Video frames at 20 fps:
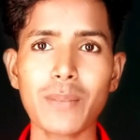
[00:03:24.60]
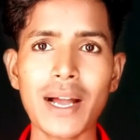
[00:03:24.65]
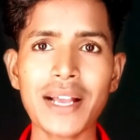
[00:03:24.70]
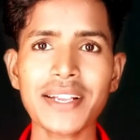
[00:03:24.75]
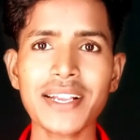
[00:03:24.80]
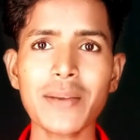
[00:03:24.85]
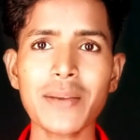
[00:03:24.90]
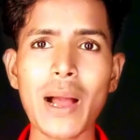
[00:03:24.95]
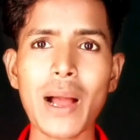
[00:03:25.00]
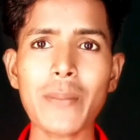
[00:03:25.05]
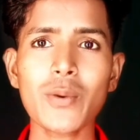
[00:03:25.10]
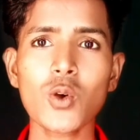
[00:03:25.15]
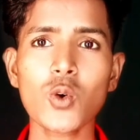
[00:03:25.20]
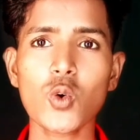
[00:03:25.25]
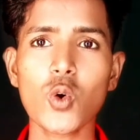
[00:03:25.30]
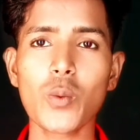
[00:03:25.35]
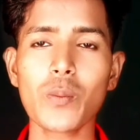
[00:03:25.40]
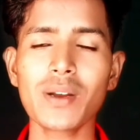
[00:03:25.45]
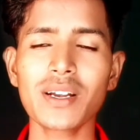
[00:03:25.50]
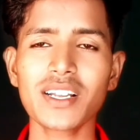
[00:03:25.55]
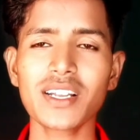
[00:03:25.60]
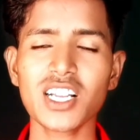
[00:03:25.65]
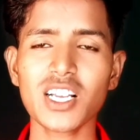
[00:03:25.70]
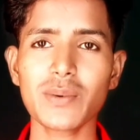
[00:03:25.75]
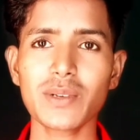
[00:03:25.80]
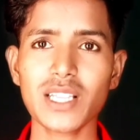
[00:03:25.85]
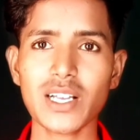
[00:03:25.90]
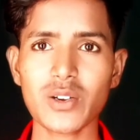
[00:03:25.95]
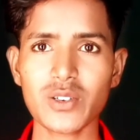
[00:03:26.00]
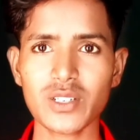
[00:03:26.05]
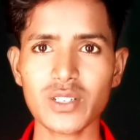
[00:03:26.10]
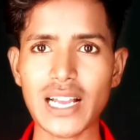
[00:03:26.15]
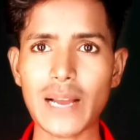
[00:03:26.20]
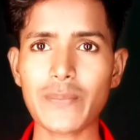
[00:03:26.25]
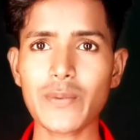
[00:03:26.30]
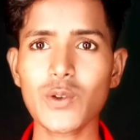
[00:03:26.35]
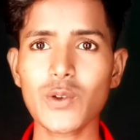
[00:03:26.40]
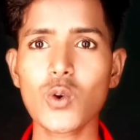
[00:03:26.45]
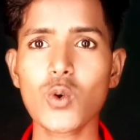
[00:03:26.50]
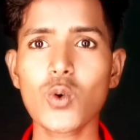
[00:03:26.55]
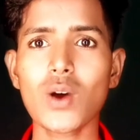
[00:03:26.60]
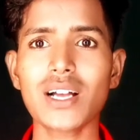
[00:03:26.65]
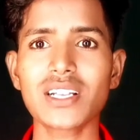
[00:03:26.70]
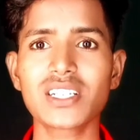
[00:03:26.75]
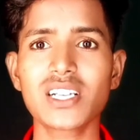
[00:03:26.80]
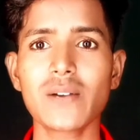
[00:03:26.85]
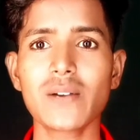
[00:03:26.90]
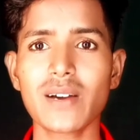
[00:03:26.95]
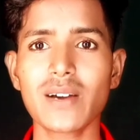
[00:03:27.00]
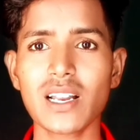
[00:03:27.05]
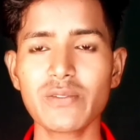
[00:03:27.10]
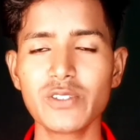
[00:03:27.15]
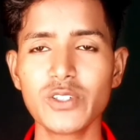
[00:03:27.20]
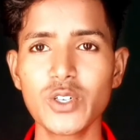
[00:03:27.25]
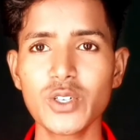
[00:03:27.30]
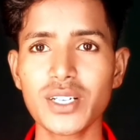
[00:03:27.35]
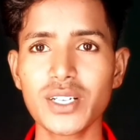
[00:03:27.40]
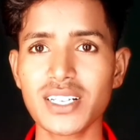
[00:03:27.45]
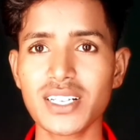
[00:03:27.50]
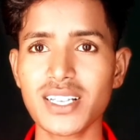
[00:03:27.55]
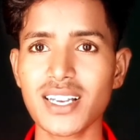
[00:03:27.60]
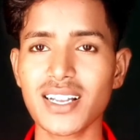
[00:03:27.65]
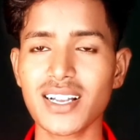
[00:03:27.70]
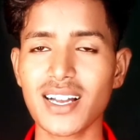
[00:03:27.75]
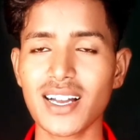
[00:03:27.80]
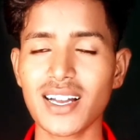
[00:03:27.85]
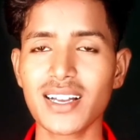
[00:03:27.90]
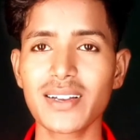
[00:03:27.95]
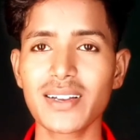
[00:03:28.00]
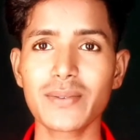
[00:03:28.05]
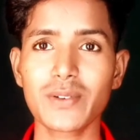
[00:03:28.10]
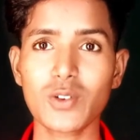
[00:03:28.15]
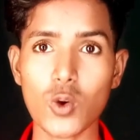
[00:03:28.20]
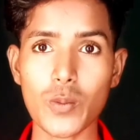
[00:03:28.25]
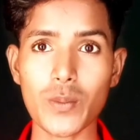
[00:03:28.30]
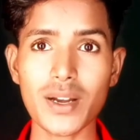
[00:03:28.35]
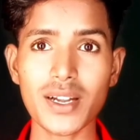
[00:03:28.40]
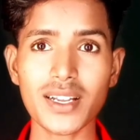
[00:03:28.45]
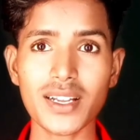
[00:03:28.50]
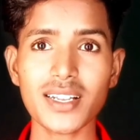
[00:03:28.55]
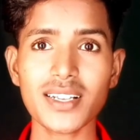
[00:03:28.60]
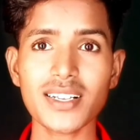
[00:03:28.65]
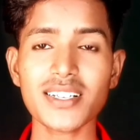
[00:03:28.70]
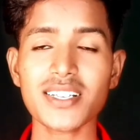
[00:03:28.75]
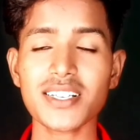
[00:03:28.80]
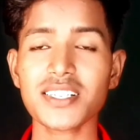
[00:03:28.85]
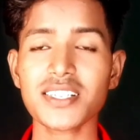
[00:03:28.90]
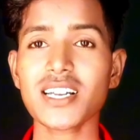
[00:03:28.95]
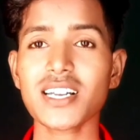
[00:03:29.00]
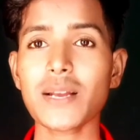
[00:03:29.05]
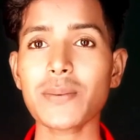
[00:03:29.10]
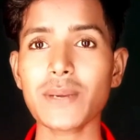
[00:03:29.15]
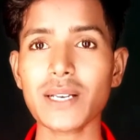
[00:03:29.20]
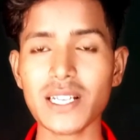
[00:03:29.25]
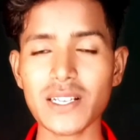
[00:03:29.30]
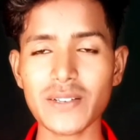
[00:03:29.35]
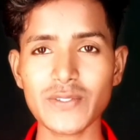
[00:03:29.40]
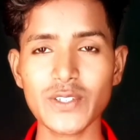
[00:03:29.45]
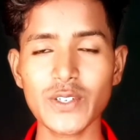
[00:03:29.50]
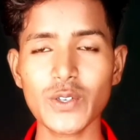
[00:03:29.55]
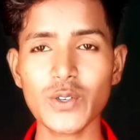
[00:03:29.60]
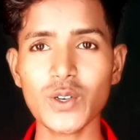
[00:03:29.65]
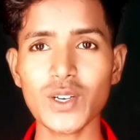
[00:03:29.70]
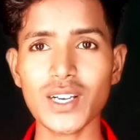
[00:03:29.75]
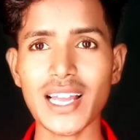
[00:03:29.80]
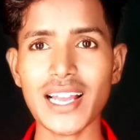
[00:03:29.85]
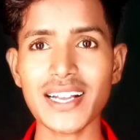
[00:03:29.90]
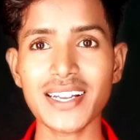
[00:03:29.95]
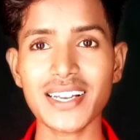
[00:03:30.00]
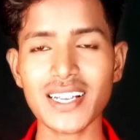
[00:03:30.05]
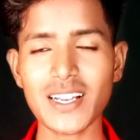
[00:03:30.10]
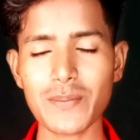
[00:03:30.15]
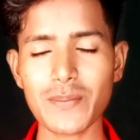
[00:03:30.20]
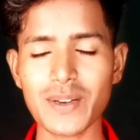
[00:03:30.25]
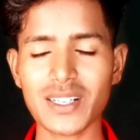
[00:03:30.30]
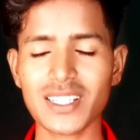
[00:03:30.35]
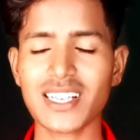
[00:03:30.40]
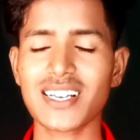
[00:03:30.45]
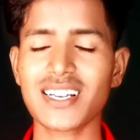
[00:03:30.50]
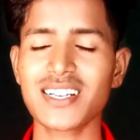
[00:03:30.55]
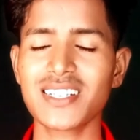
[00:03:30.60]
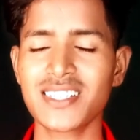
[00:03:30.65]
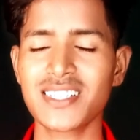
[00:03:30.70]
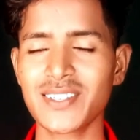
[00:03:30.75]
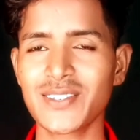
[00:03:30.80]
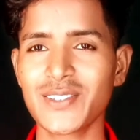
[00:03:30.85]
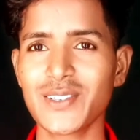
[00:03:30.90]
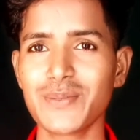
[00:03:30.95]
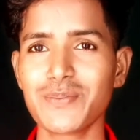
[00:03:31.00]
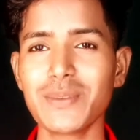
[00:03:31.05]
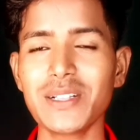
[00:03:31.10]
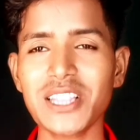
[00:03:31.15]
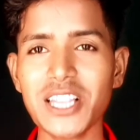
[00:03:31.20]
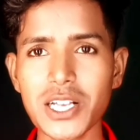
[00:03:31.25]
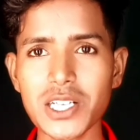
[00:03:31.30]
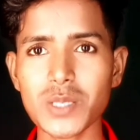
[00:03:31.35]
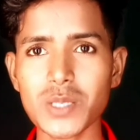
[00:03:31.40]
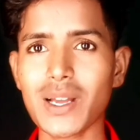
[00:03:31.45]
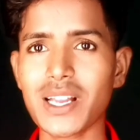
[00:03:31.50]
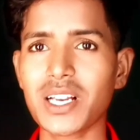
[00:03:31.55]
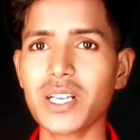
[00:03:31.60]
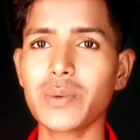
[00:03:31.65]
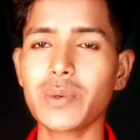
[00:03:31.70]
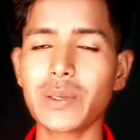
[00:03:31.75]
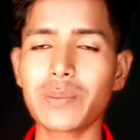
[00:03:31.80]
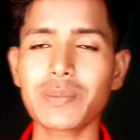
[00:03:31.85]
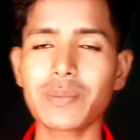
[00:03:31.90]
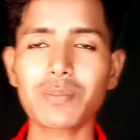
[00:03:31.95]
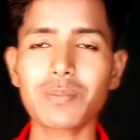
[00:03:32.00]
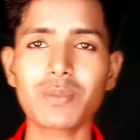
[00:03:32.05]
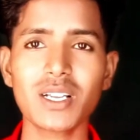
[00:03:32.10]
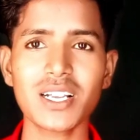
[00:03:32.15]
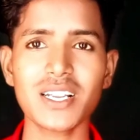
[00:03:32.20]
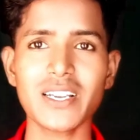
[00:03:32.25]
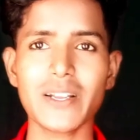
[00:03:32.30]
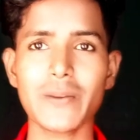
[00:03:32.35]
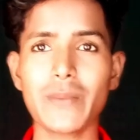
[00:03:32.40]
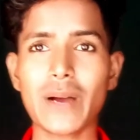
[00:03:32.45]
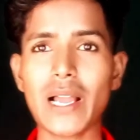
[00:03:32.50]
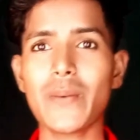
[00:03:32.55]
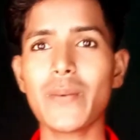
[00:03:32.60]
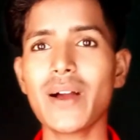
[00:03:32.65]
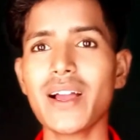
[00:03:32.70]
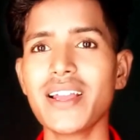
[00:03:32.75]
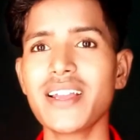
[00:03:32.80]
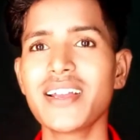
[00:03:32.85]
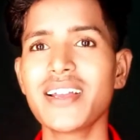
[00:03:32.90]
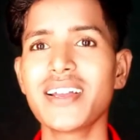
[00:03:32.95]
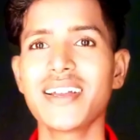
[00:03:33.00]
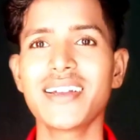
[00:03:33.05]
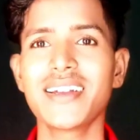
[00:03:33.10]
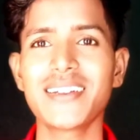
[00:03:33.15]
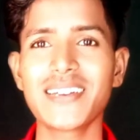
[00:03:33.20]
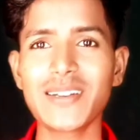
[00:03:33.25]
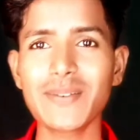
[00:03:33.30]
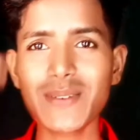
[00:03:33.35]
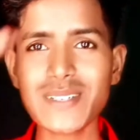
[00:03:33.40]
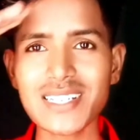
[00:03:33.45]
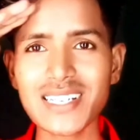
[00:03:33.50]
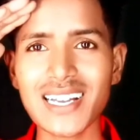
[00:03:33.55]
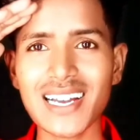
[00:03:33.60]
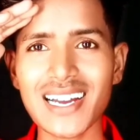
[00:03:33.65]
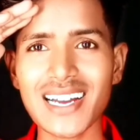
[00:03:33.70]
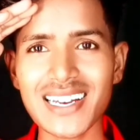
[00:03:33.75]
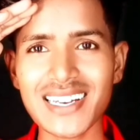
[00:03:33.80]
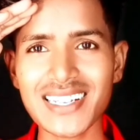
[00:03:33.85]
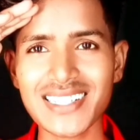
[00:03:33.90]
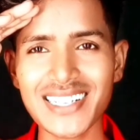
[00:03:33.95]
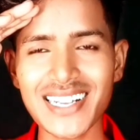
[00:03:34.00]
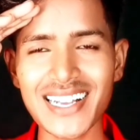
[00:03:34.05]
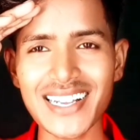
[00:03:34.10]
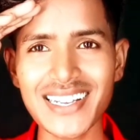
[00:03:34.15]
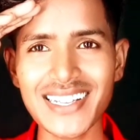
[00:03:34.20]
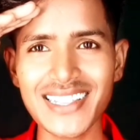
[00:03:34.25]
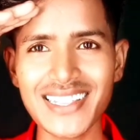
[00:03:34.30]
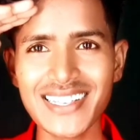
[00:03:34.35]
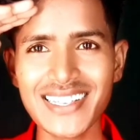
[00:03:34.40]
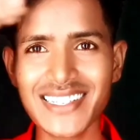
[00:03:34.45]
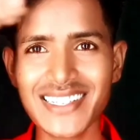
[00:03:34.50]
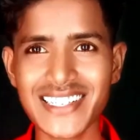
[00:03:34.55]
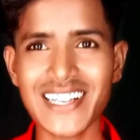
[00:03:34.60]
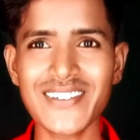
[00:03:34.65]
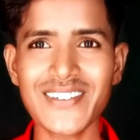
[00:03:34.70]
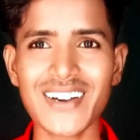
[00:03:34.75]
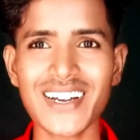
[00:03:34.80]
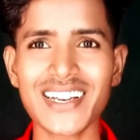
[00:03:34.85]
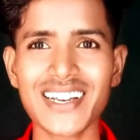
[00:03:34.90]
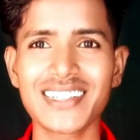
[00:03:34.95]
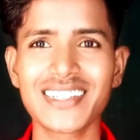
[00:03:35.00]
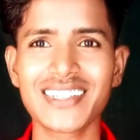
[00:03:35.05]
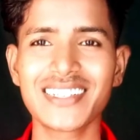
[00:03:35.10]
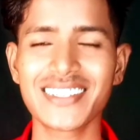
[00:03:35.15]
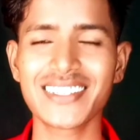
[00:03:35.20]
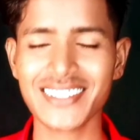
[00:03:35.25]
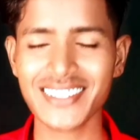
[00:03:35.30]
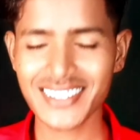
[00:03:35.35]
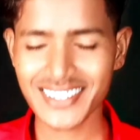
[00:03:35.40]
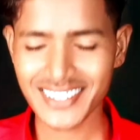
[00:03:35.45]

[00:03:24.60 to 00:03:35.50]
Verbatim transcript: बाकी अब आप लोग कमेंट करके बताओ कि आप लोगों को आज का हमारा वीडियो कैसा लगा कमेंट करके सब्सक्राइब करके वीडियो को लाइक करके बताना ज़रूर मिलते हैं हमारी अगली वीडियो में तब तक के लिए बाय बाय नमस्कार जय हिंद जय भारत